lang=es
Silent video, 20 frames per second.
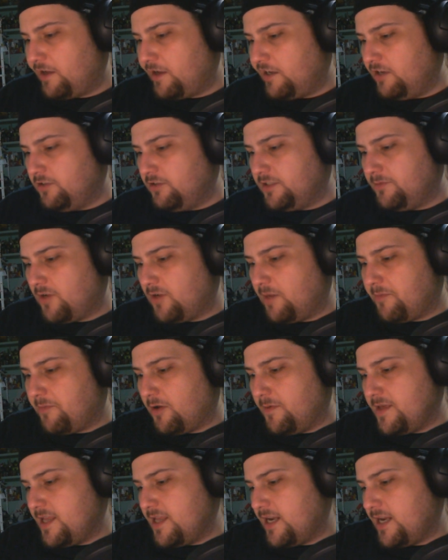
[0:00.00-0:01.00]
el último que
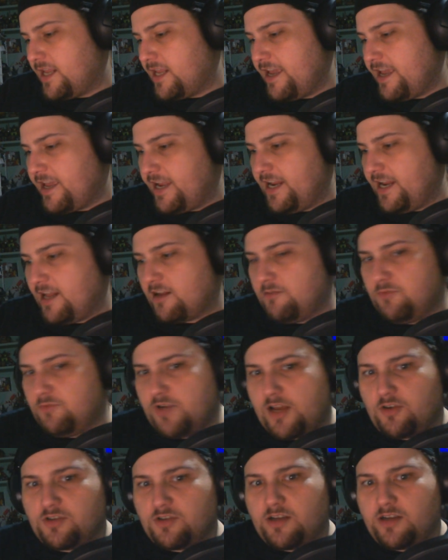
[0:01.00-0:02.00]
probé del cake, que era como
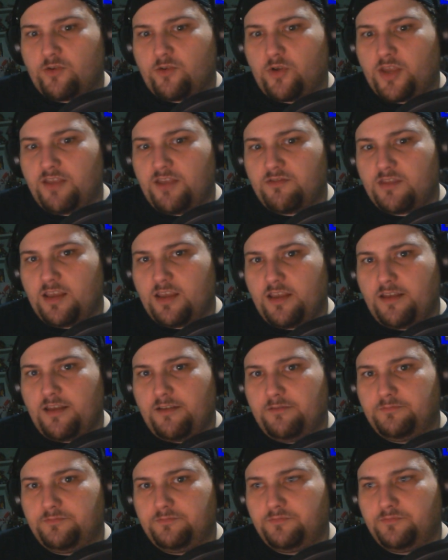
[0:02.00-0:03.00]
una cosa
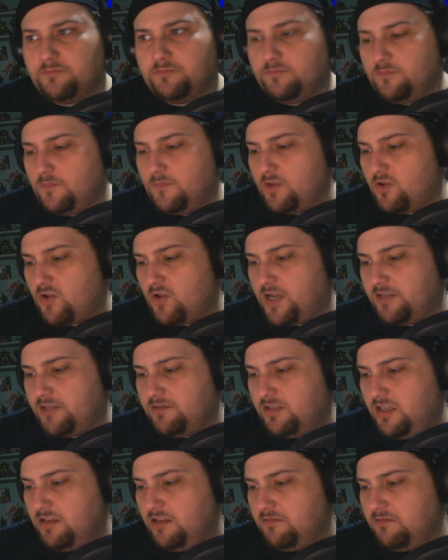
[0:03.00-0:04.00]
crujiente,
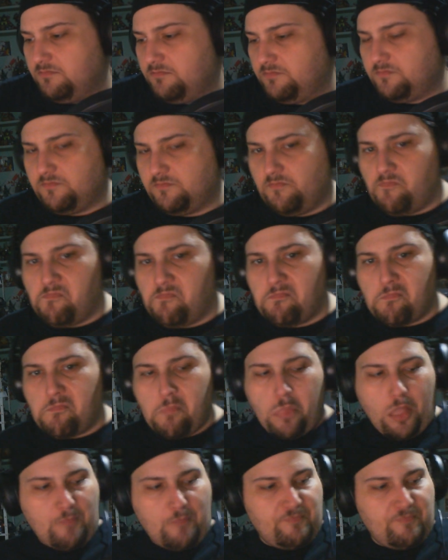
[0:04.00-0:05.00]
crocanti,
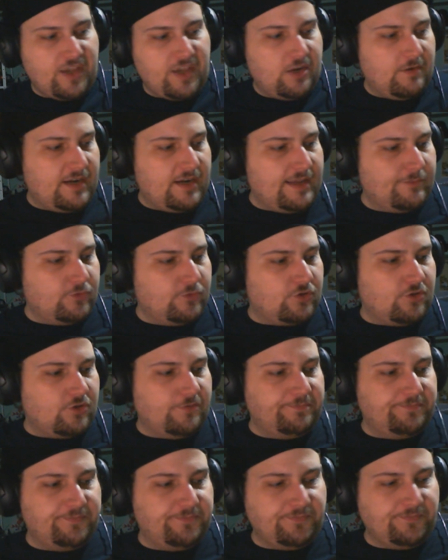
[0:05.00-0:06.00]
que no valía mucho.
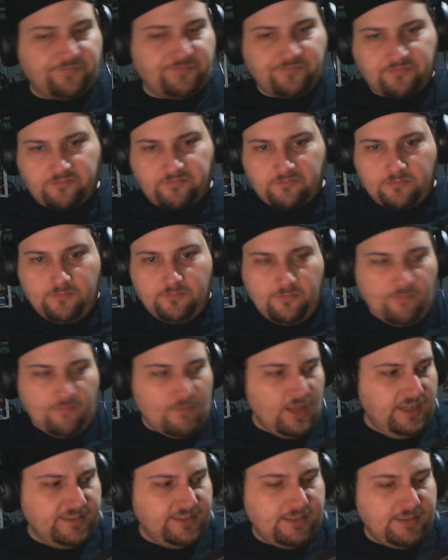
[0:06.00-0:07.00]

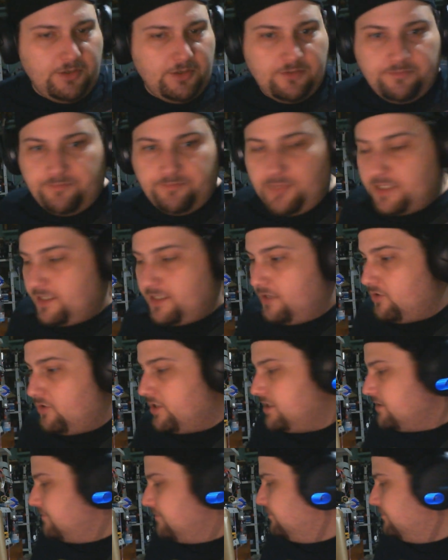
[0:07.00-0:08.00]
Está bueno, pase lo
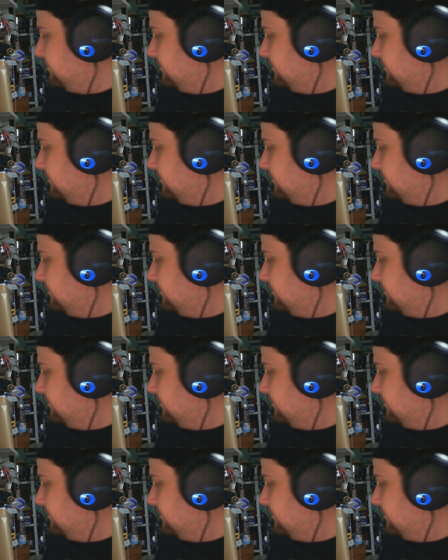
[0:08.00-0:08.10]
que es.